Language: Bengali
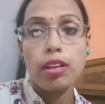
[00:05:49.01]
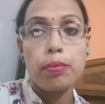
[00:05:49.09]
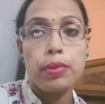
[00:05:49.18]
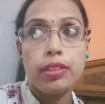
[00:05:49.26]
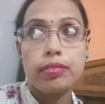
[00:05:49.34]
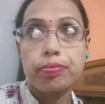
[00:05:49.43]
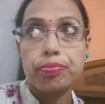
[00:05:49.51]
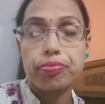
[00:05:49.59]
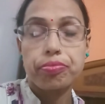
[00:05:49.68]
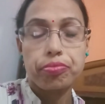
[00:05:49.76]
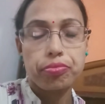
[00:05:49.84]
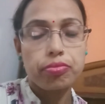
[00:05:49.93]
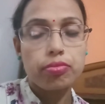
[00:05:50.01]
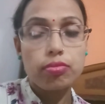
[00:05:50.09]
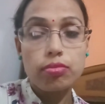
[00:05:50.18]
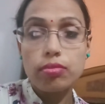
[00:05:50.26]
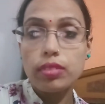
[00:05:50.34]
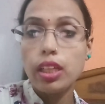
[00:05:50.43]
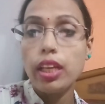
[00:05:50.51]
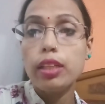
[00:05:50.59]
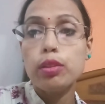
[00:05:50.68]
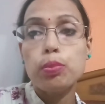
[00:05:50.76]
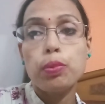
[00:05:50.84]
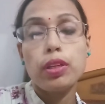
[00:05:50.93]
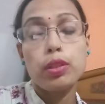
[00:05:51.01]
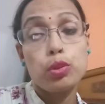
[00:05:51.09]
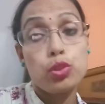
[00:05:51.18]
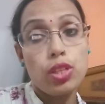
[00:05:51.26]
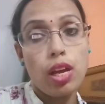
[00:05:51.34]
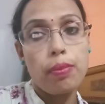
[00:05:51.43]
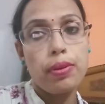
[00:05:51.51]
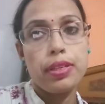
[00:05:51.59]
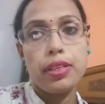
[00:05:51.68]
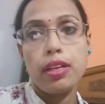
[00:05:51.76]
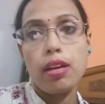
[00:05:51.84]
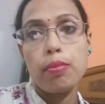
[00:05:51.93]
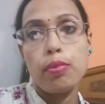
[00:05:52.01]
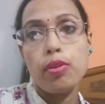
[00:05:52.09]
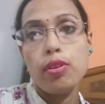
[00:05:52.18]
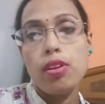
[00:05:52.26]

আমি একটু পরে একটু চা বানিয়ে খাবো